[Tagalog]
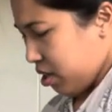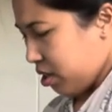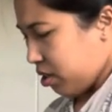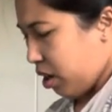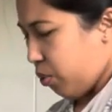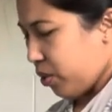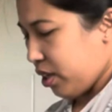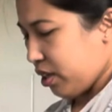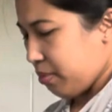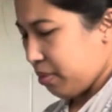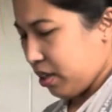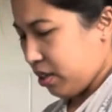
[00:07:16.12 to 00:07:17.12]
gawin ang
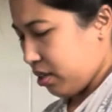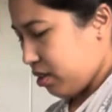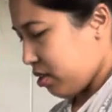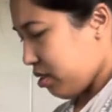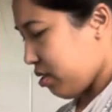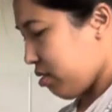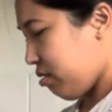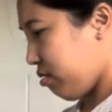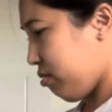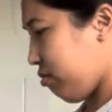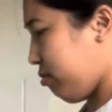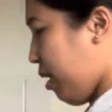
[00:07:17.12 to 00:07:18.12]
ibang
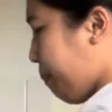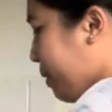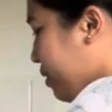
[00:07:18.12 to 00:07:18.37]
dapat